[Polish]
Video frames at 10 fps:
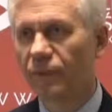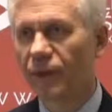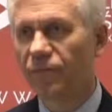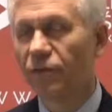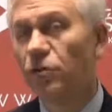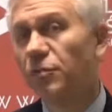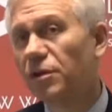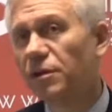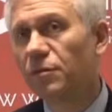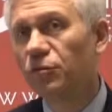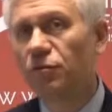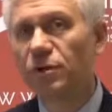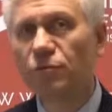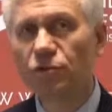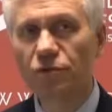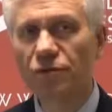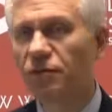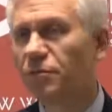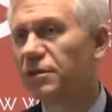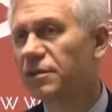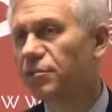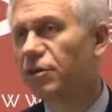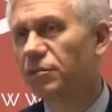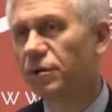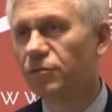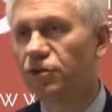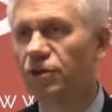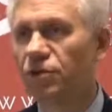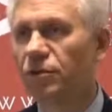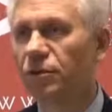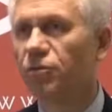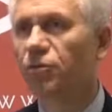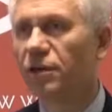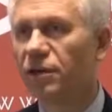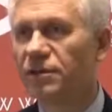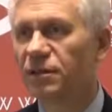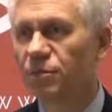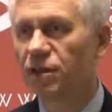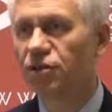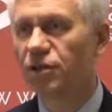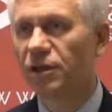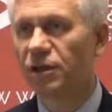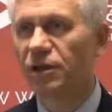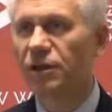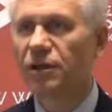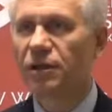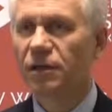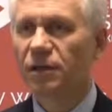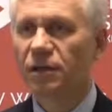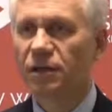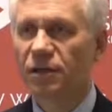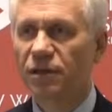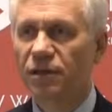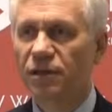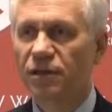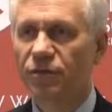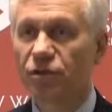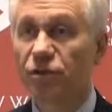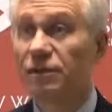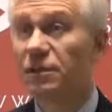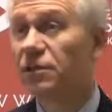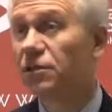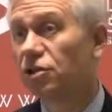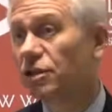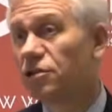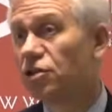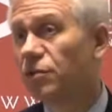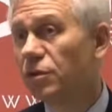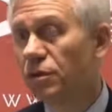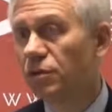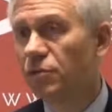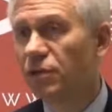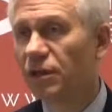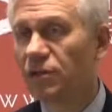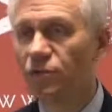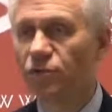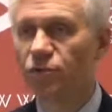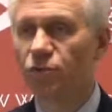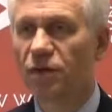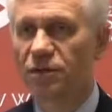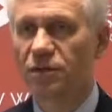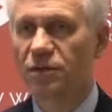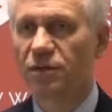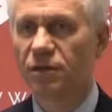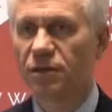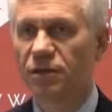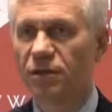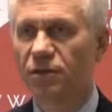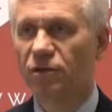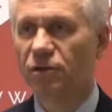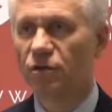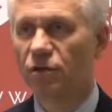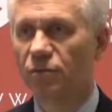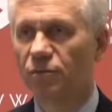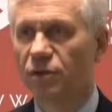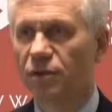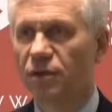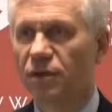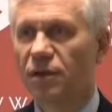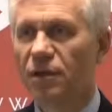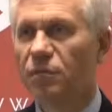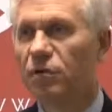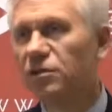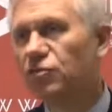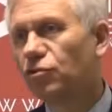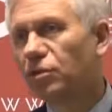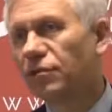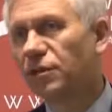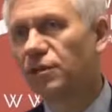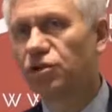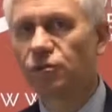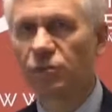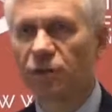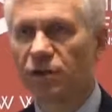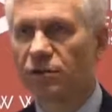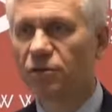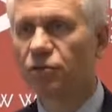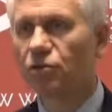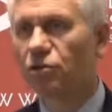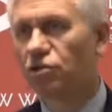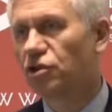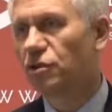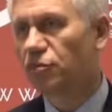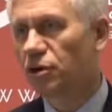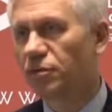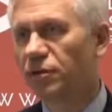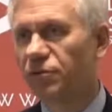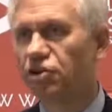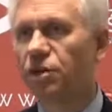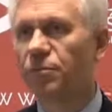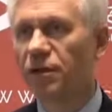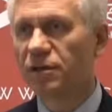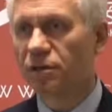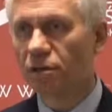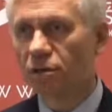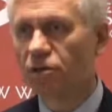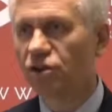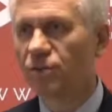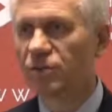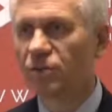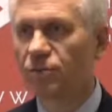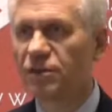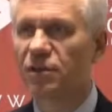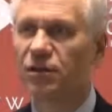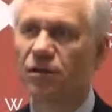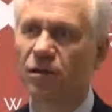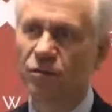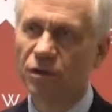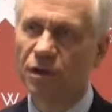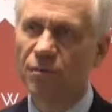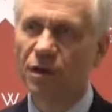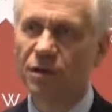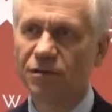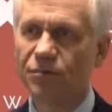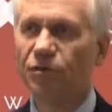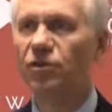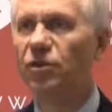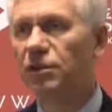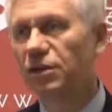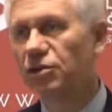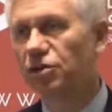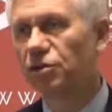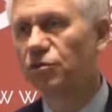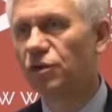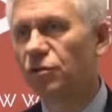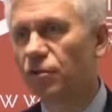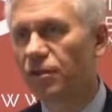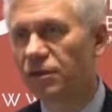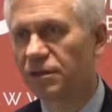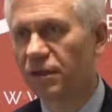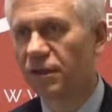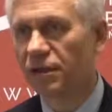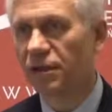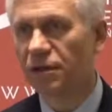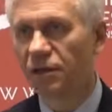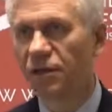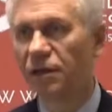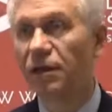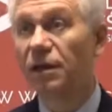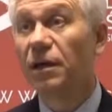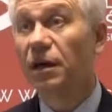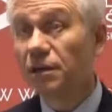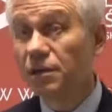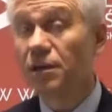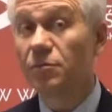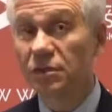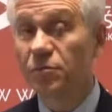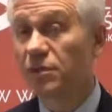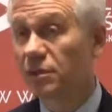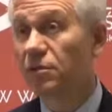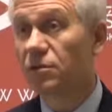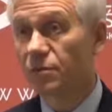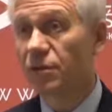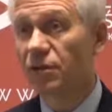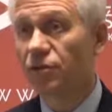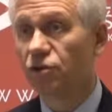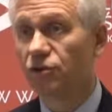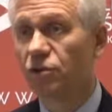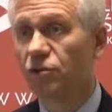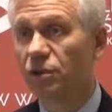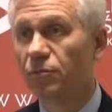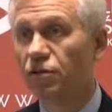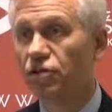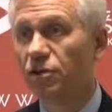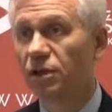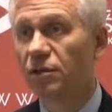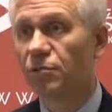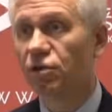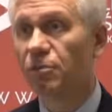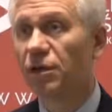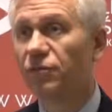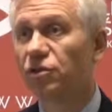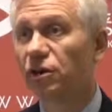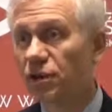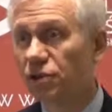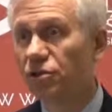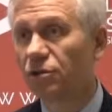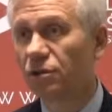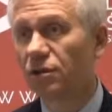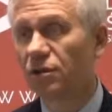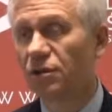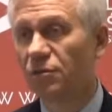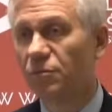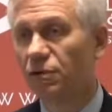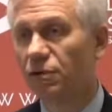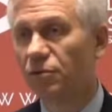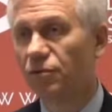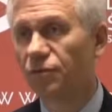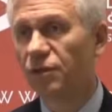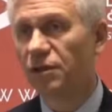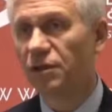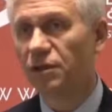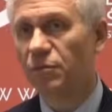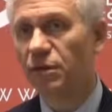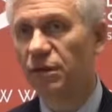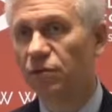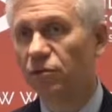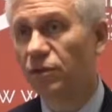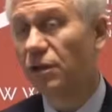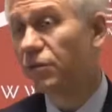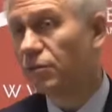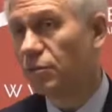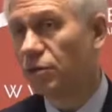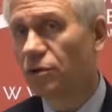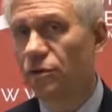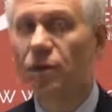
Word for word: W Europie nikt nie buduje murów, natomiast jest problem, że Jean-Claude Juncker zaprasza E, właściwie setki tysięcy czy miliony migrantów muzułmańskich e, do Europy. My dyskutowaliśmy bardzo długo, czy Europa wyczerpała zdolność absorpcyjną, ile państw powinno należeć do Unii Europejskiej, a ile nie, a nie zdajemy sobie z tego sprawy, że w ciągu najbliższych lat może się pojawić kilkadziesiąt e, milionów imigrantów, nawet w tym roku.